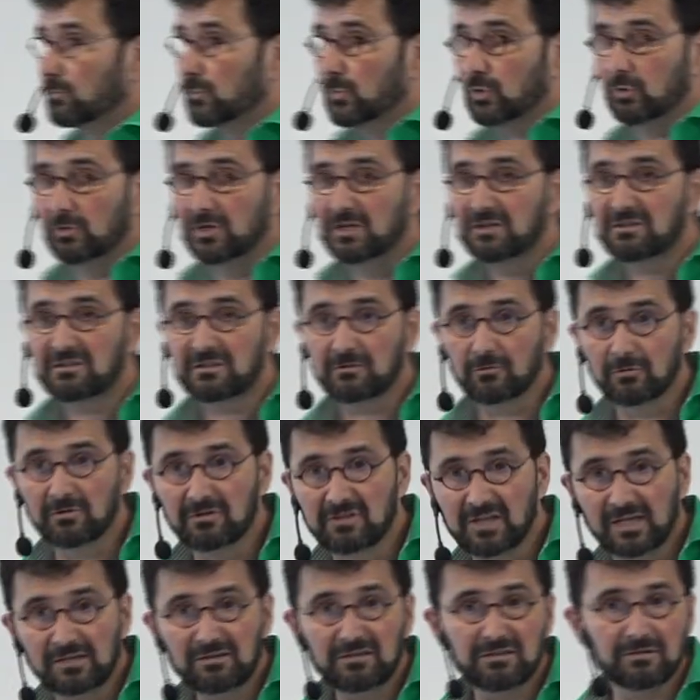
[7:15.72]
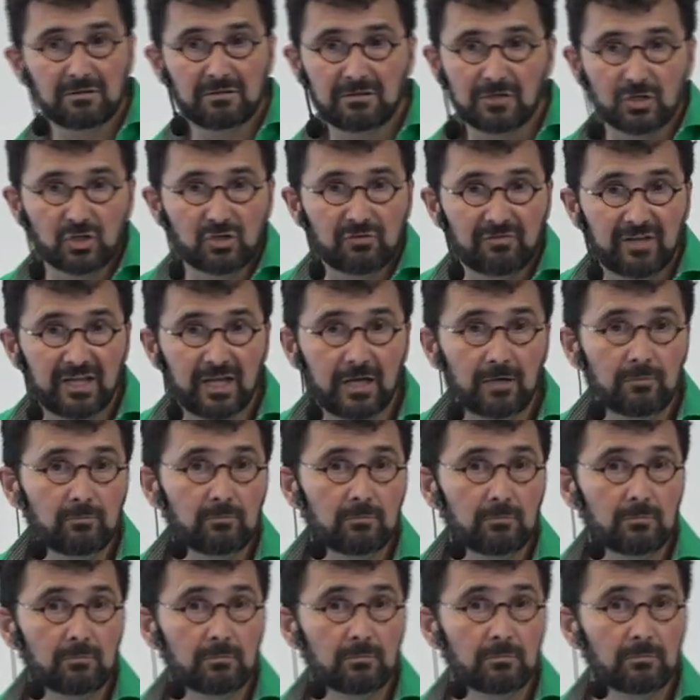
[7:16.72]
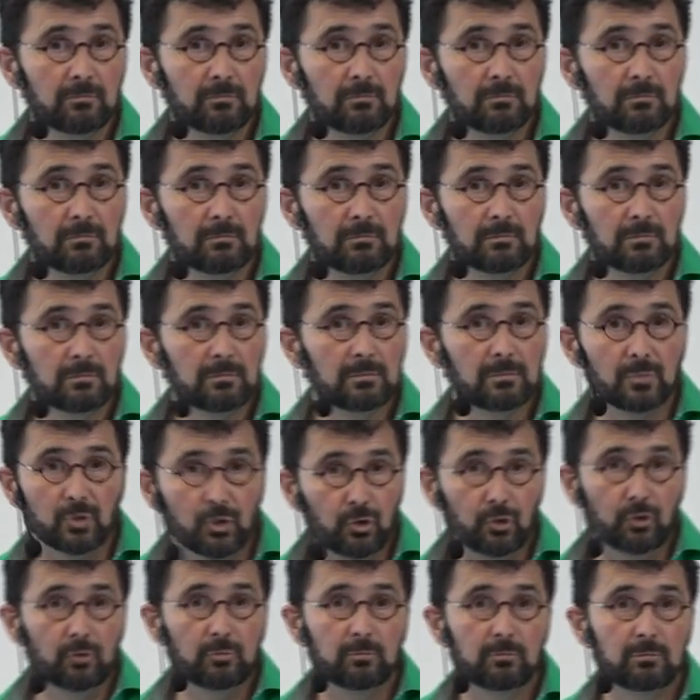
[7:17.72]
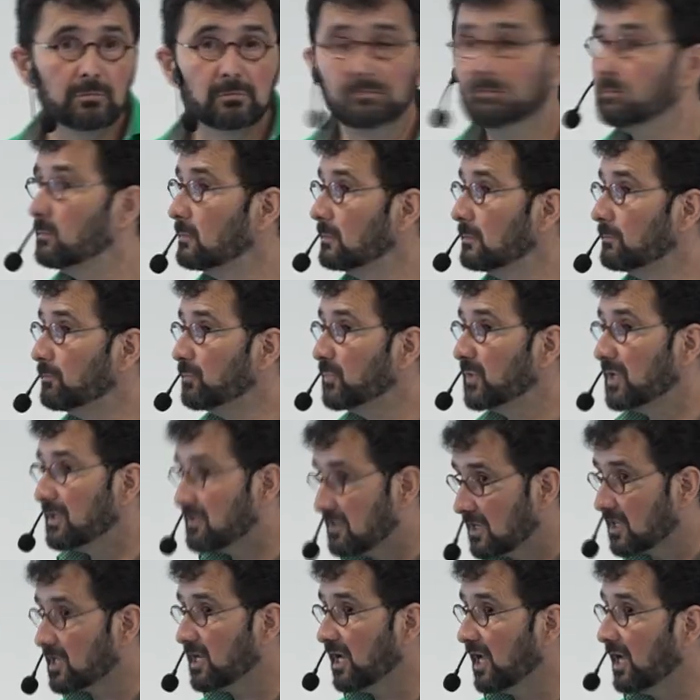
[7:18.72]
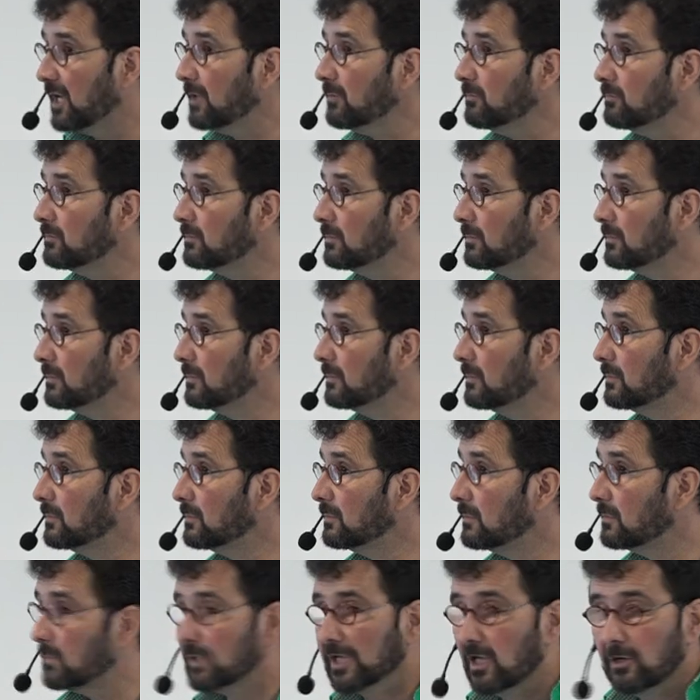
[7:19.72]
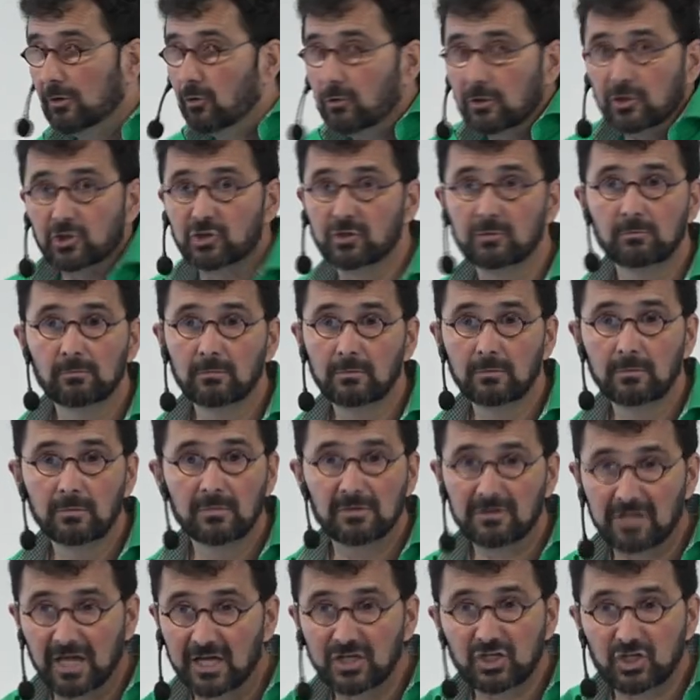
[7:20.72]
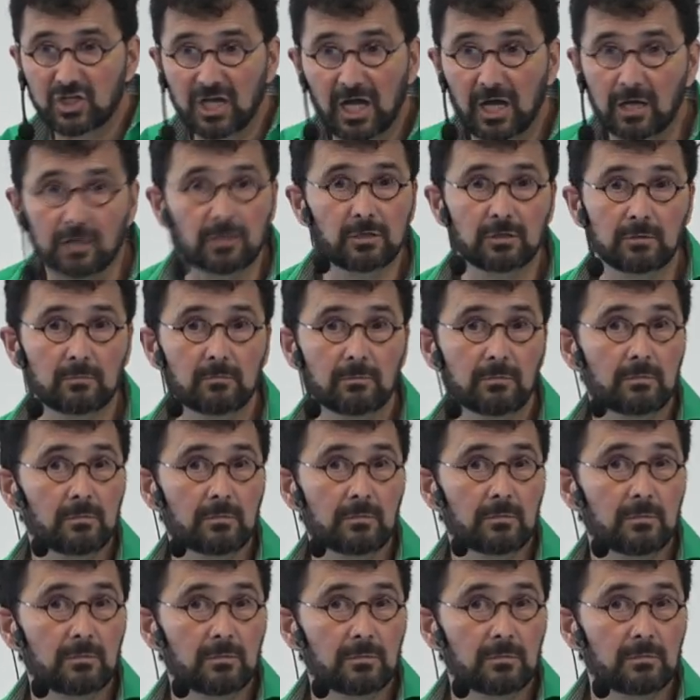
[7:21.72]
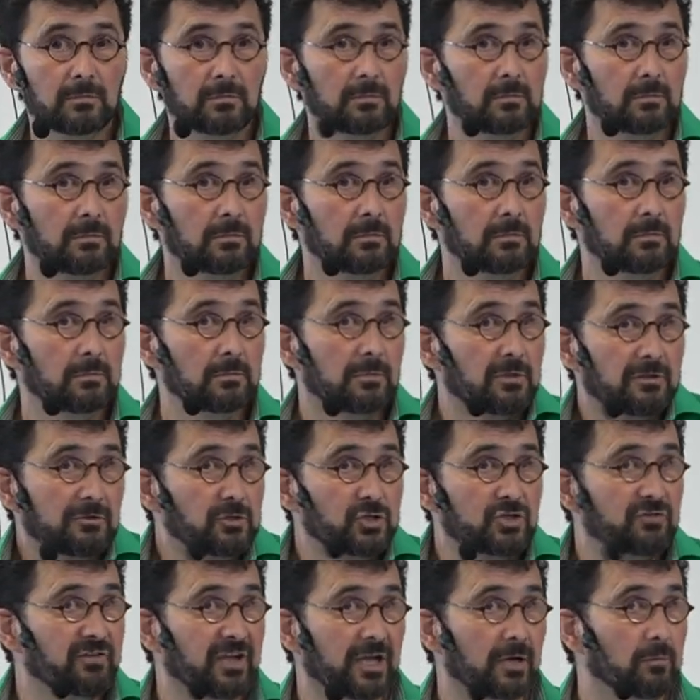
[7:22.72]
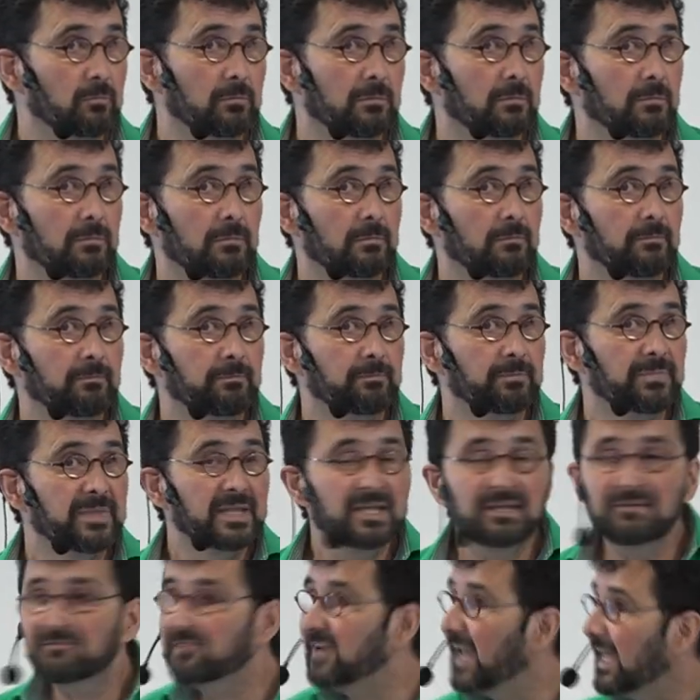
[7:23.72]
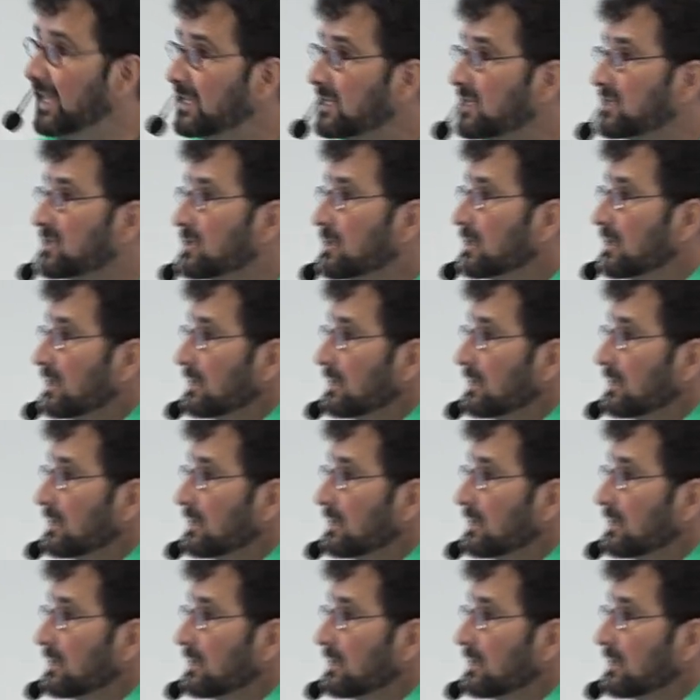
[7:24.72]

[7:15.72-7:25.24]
Du liest so einen Satz, ist der schwer? Nö. Ist er klar? Ja, logisch. Sei stark. Ist nicht schwer. Vielleicht